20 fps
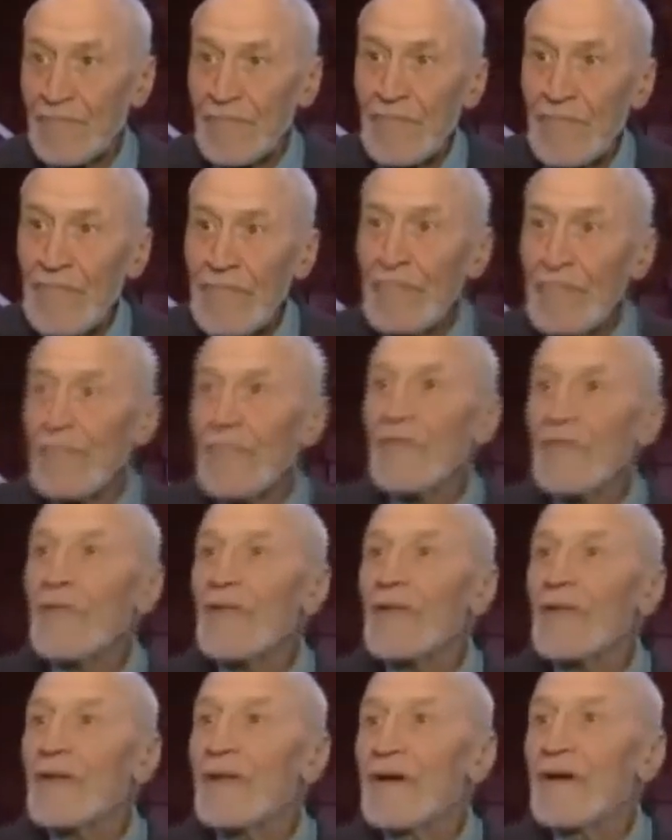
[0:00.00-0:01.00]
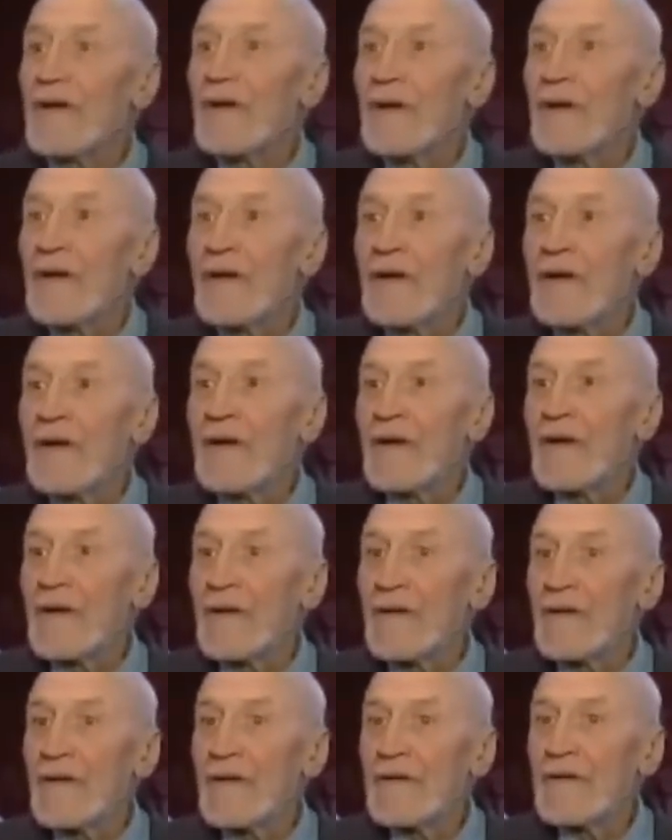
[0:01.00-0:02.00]
В Москве же можно цирк-то
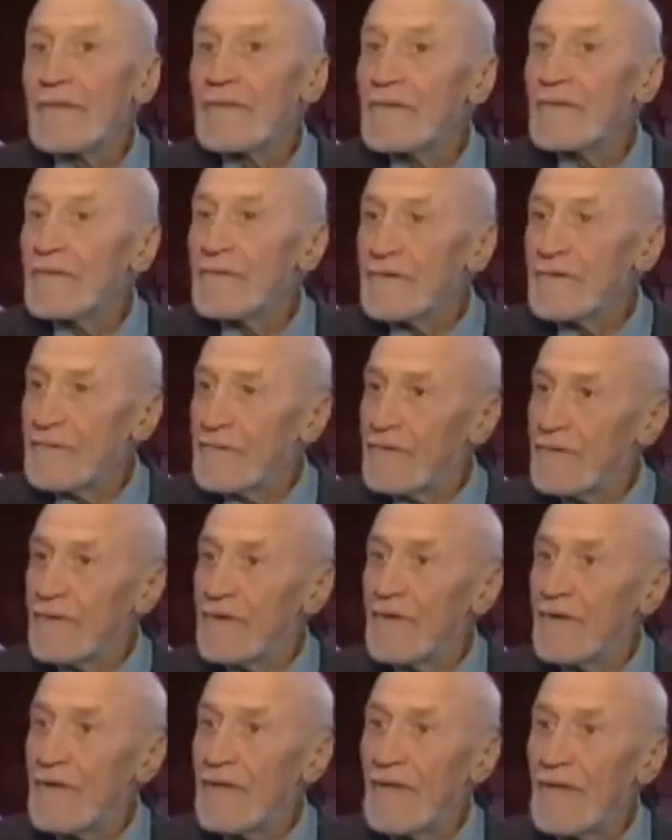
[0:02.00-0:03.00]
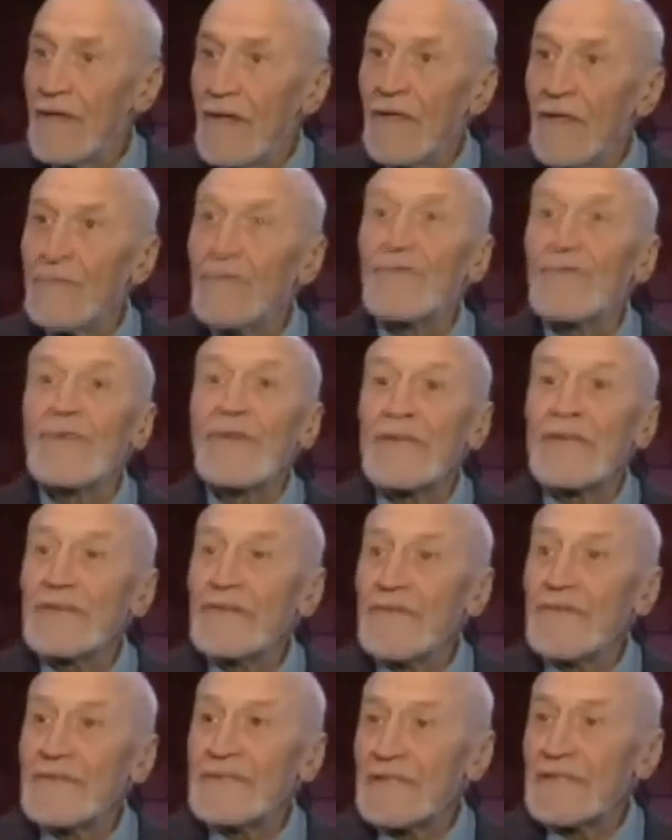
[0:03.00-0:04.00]
посмотреть, если вы так любите цирк. Ну, если
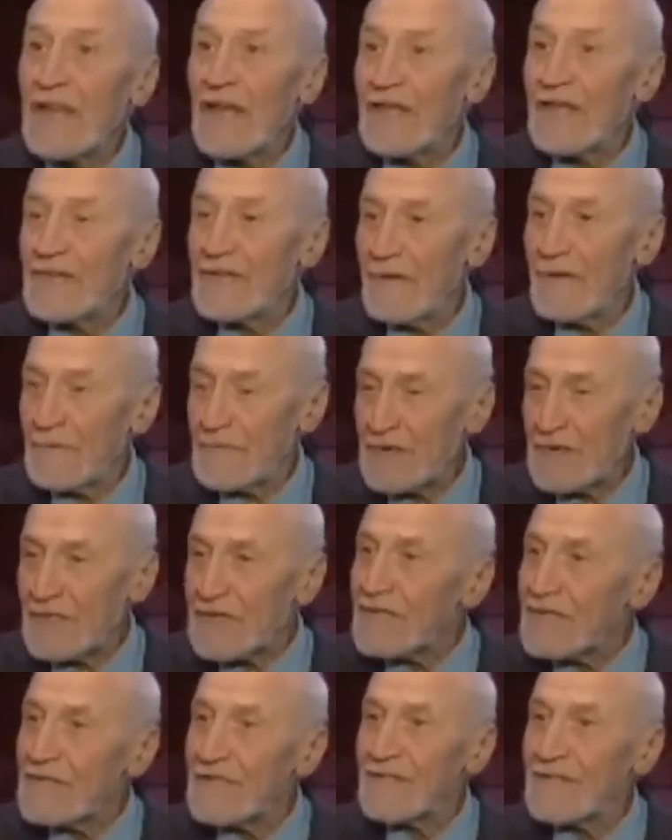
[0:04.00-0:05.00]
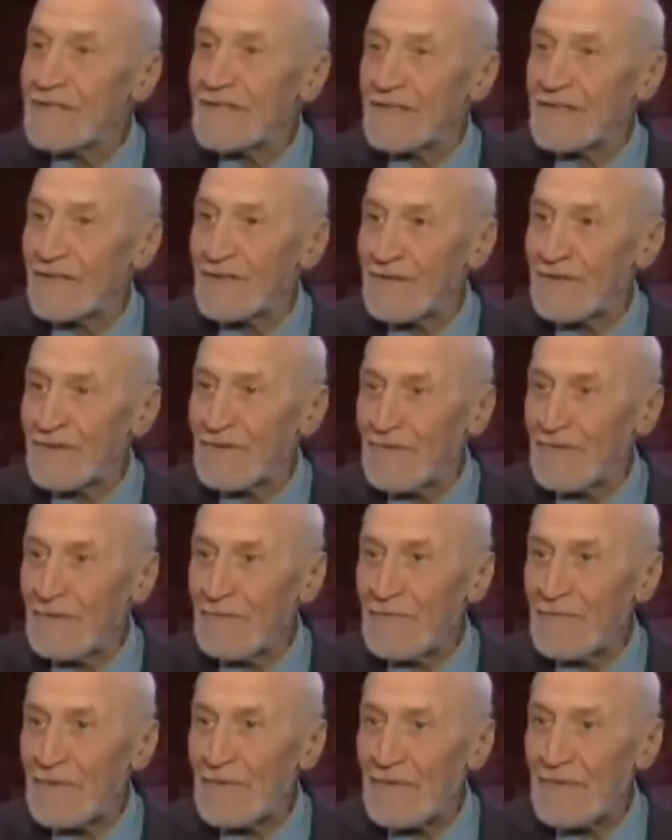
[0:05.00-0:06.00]
вы знаете вообще жизнь цирка, то
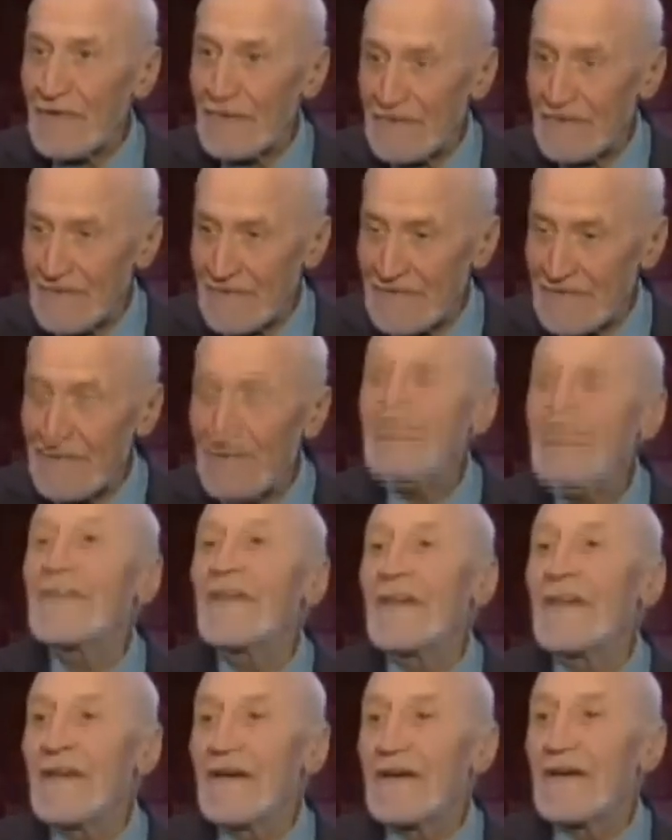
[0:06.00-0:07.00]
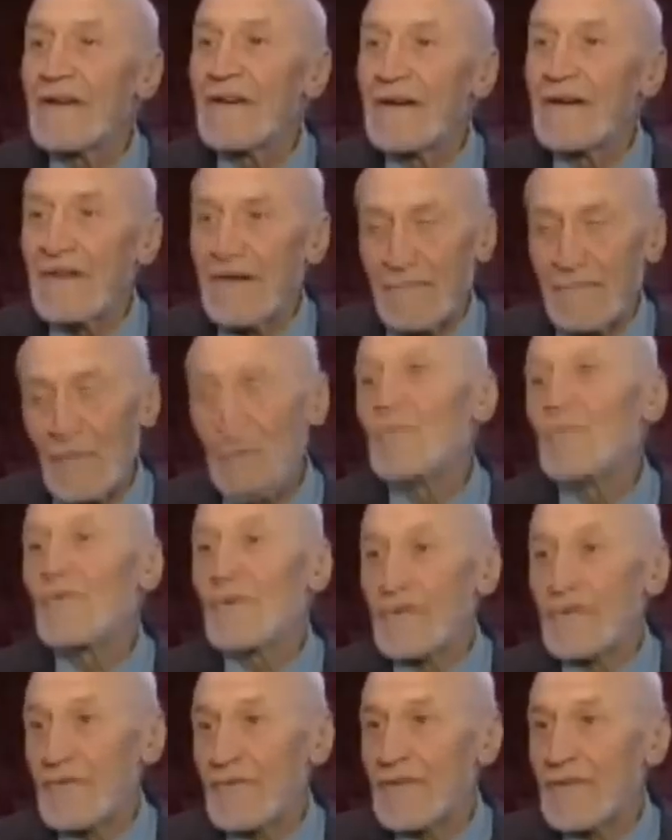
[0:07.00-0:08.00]
вы должны знать, э, а, ну,
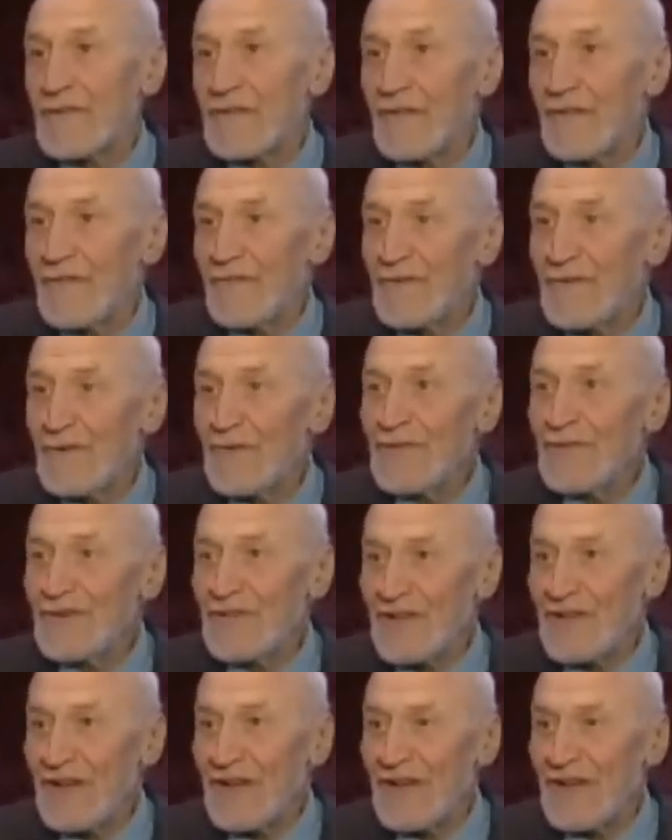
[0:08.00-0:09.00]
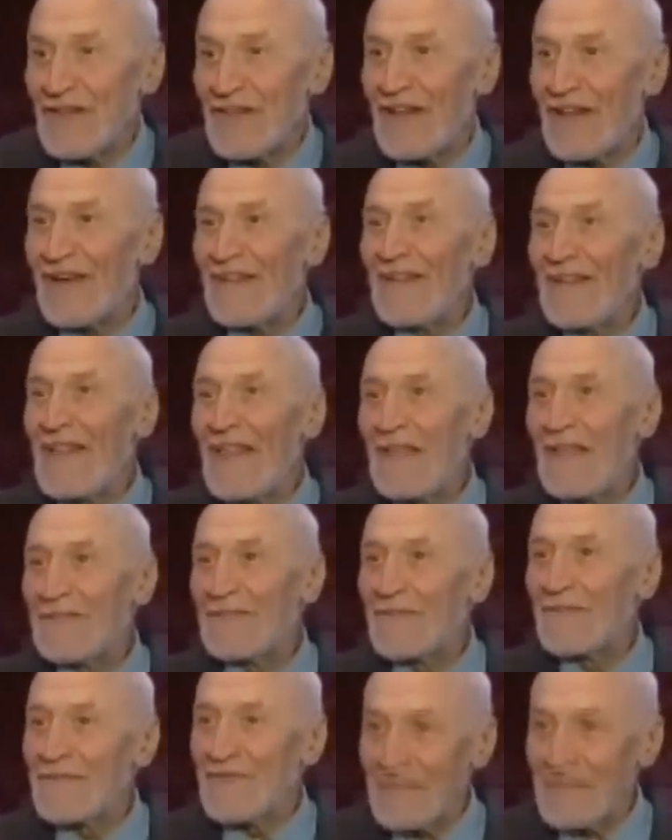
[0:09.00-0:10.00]
может, вы же телевизионщик, как и я,
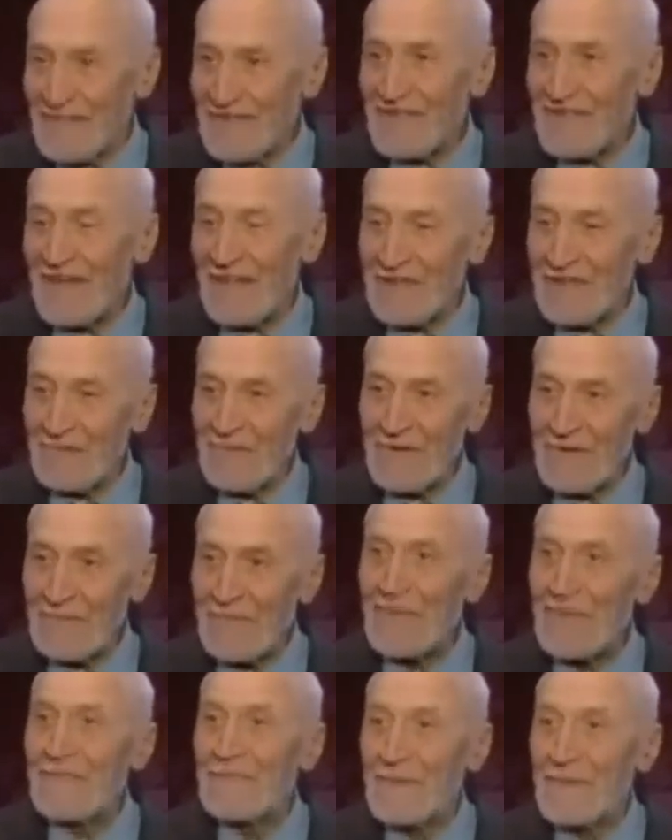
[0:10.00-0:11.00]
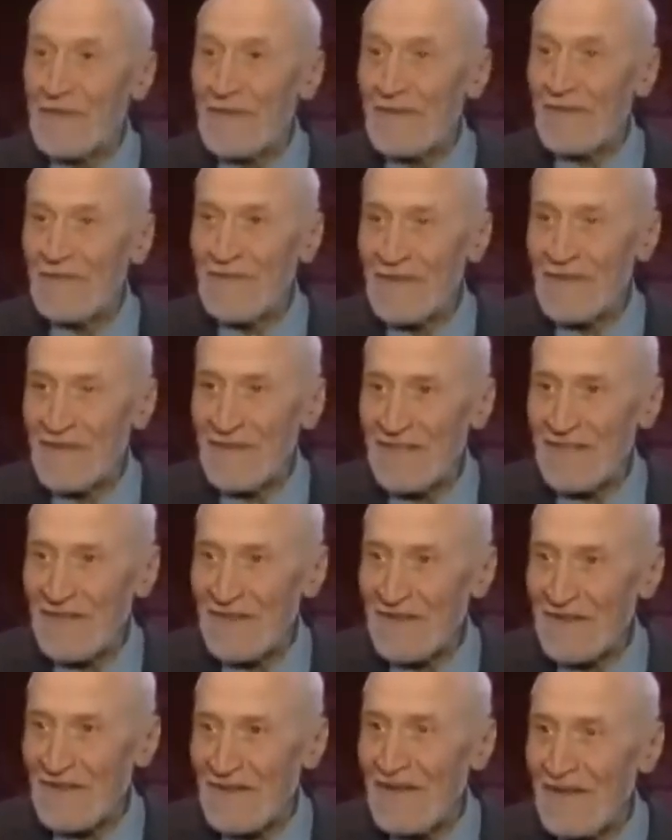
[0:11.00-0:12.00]
но вы не знаете, может быть, специфики
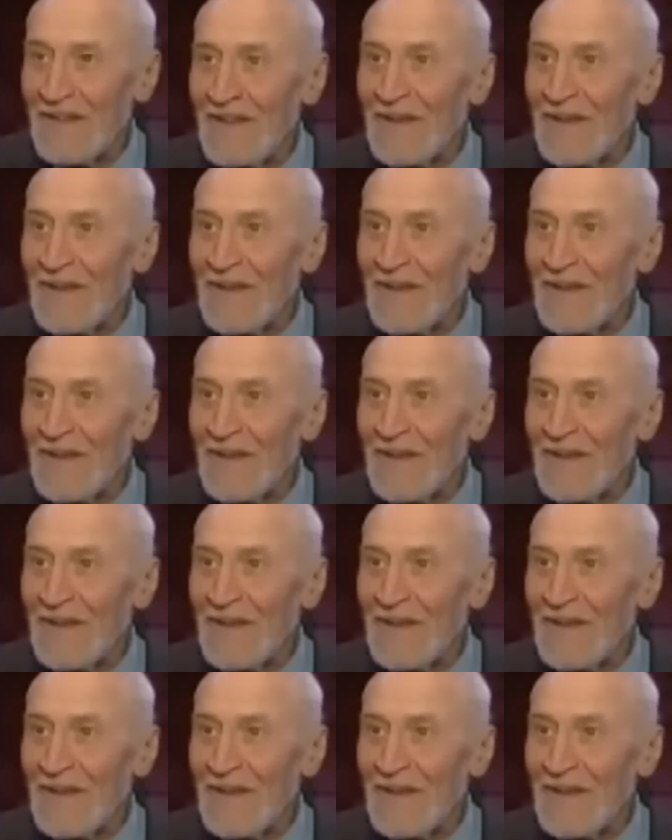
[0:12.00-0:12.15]
цирка.